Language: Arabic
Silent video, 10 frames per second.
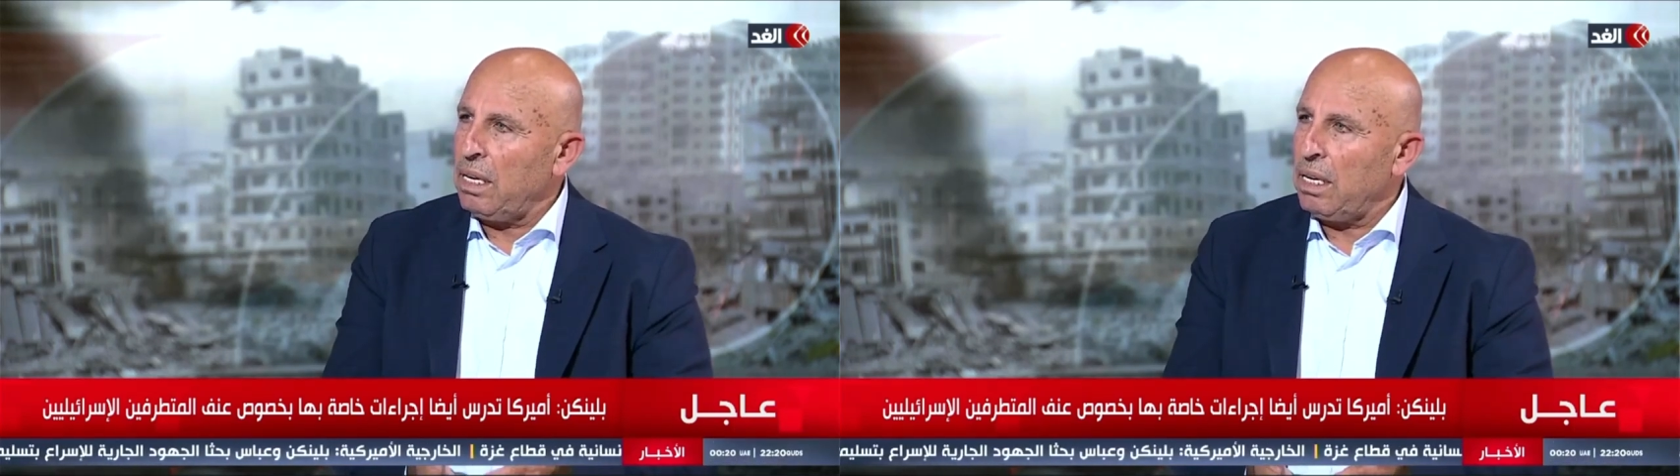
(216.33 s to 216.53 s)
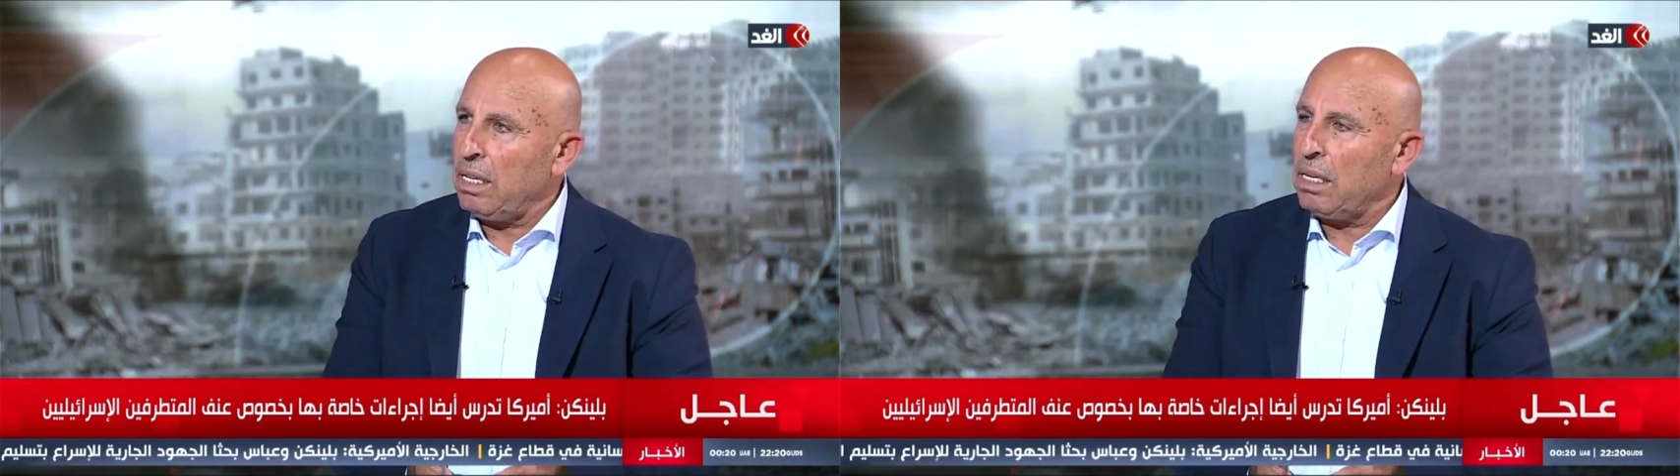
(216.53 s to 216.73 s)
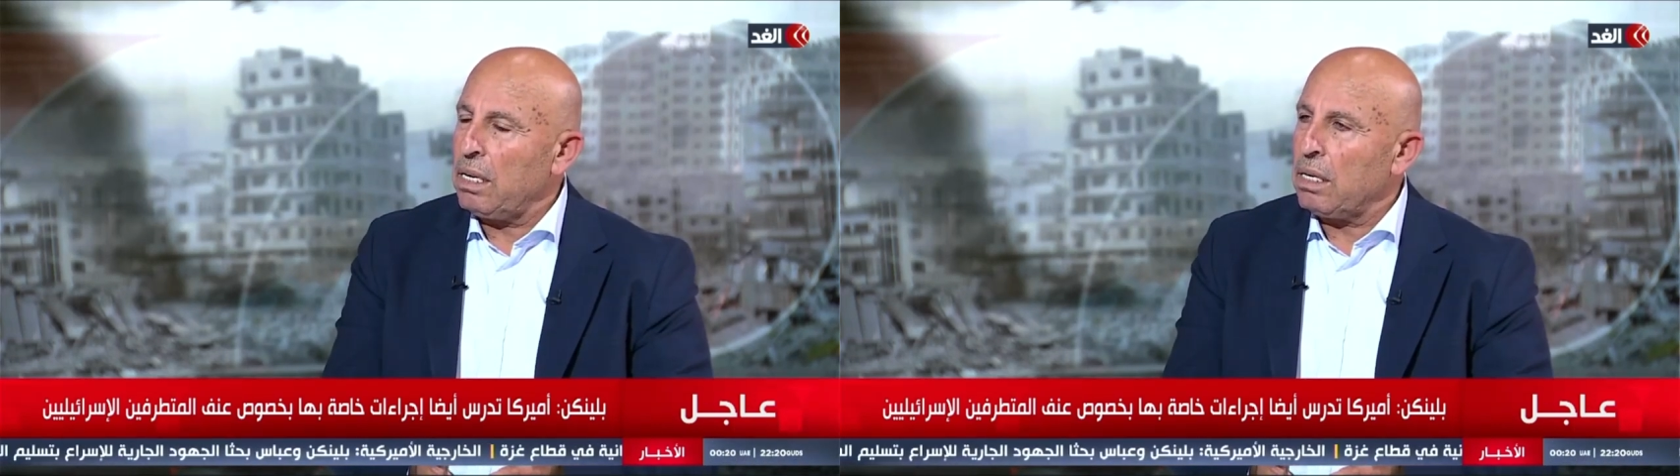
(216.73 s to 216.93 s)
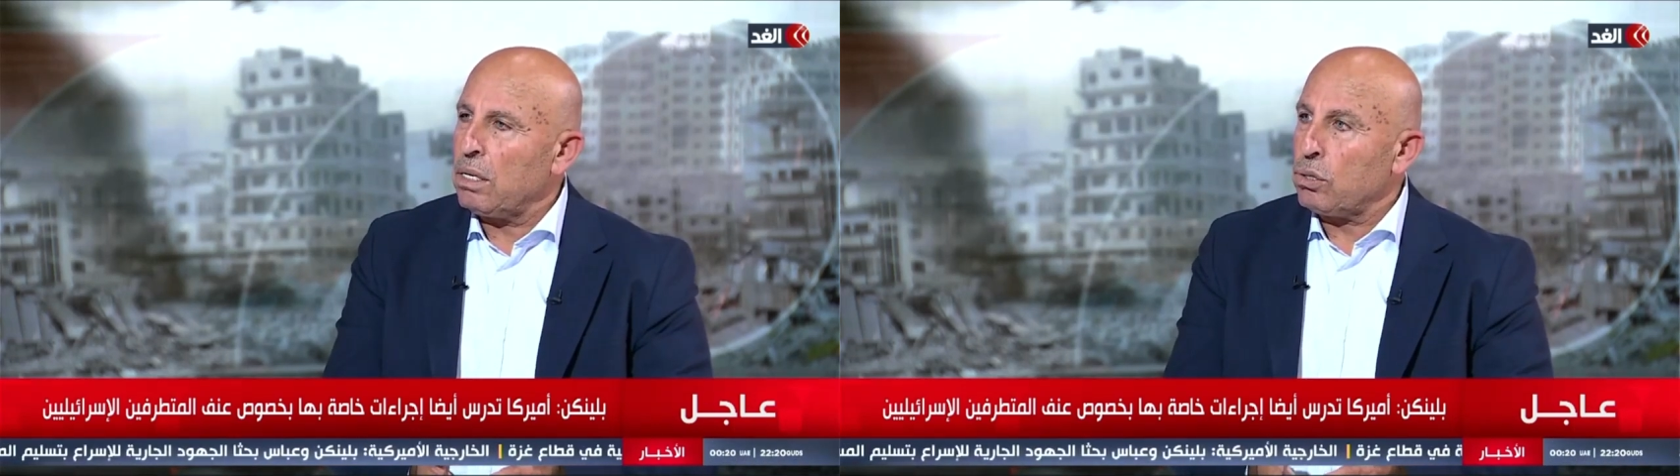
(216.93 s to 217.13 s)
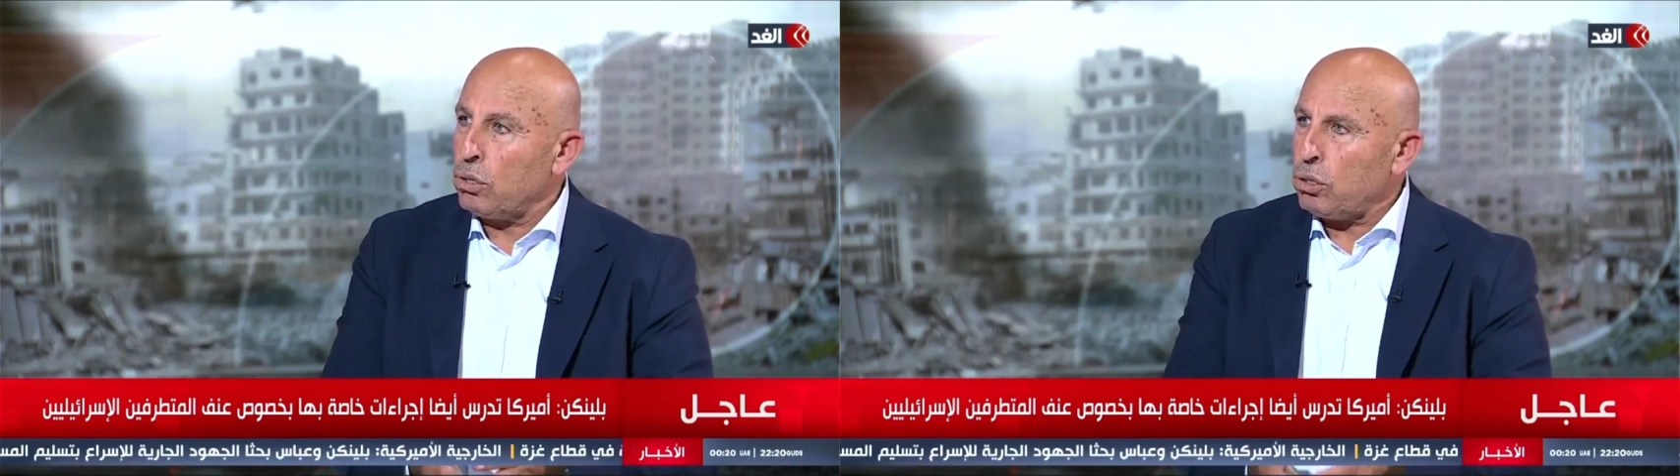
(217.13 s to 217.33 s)
الذين
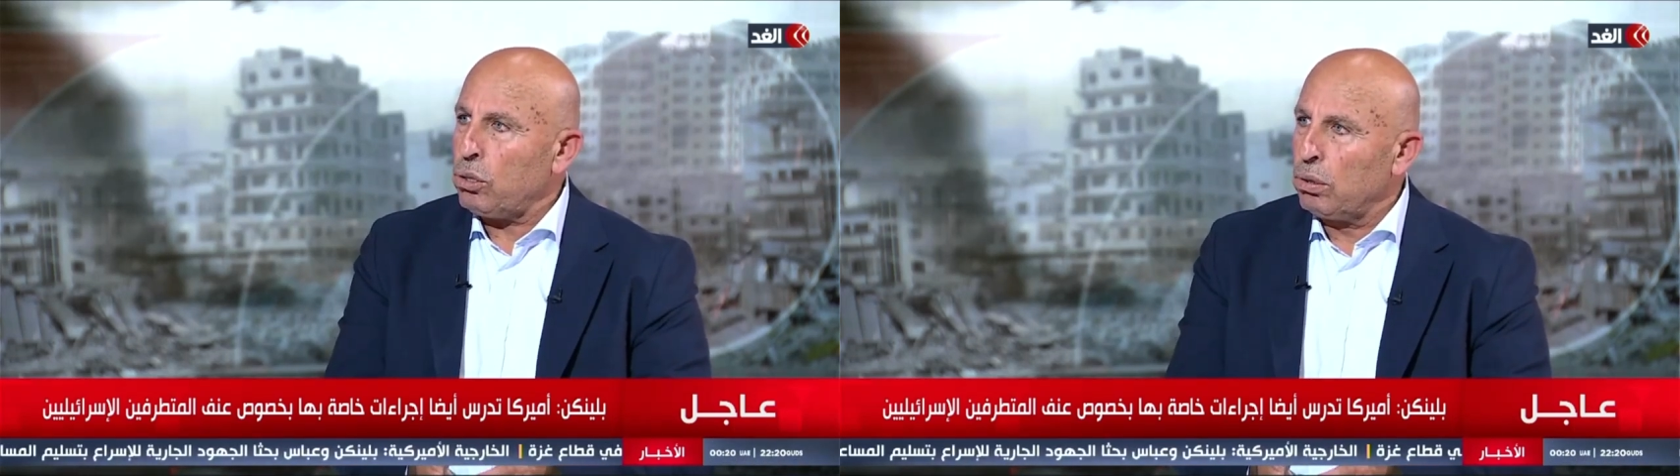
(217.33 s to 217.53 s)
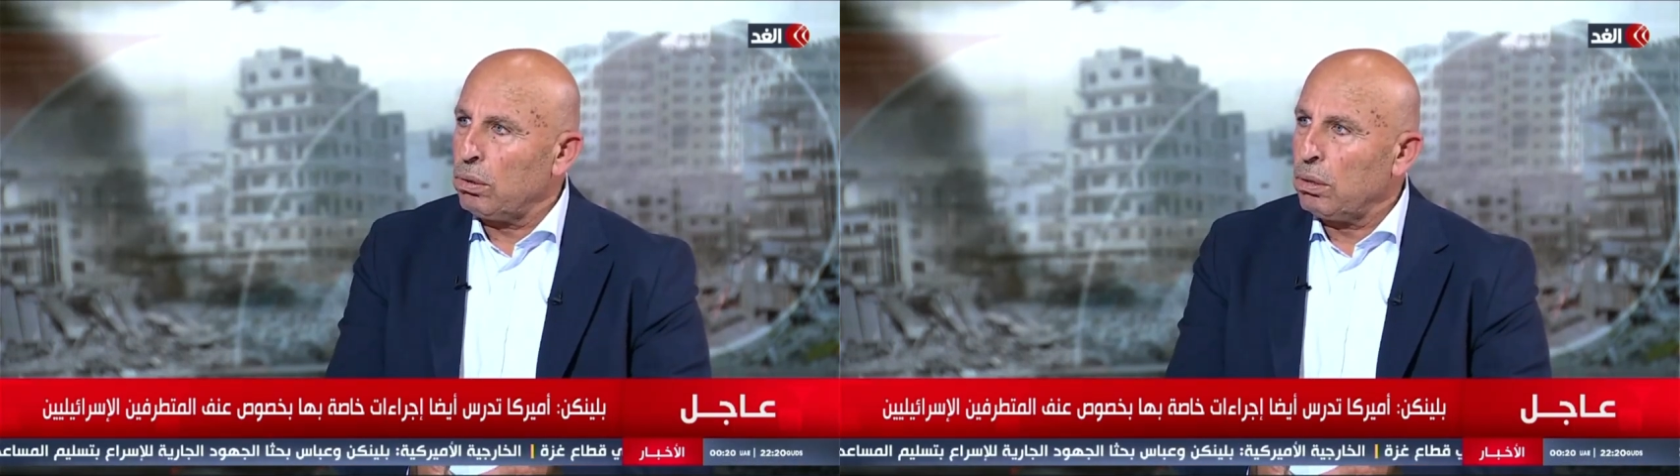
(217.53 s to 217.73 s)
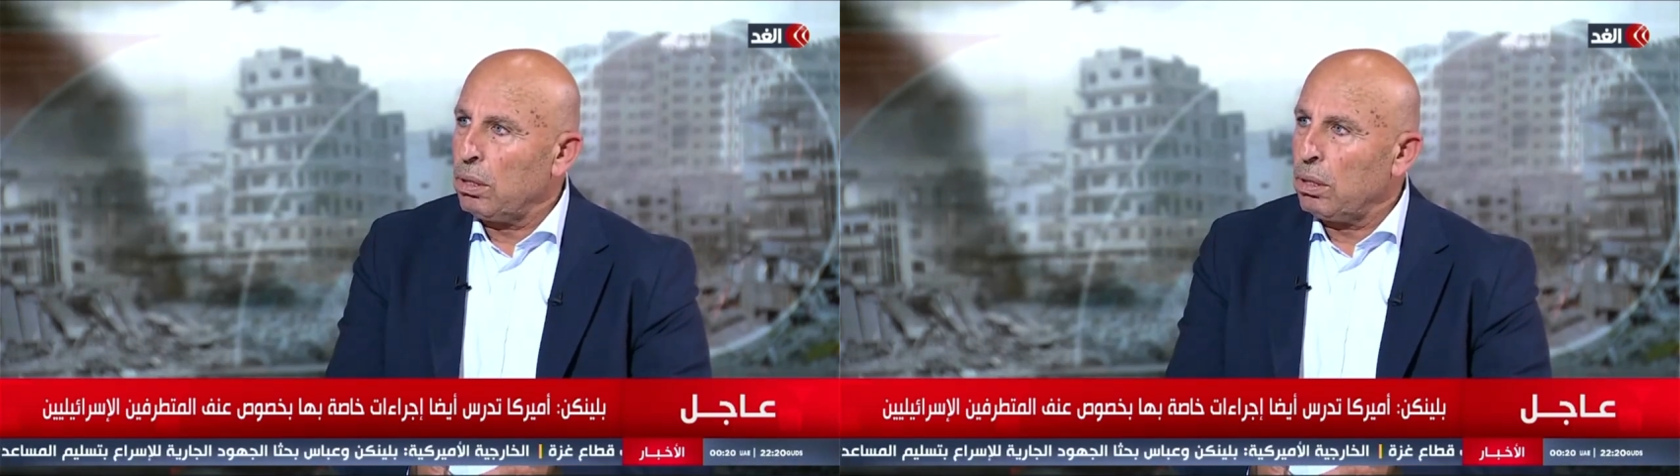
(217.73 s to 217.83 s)
استشهدوا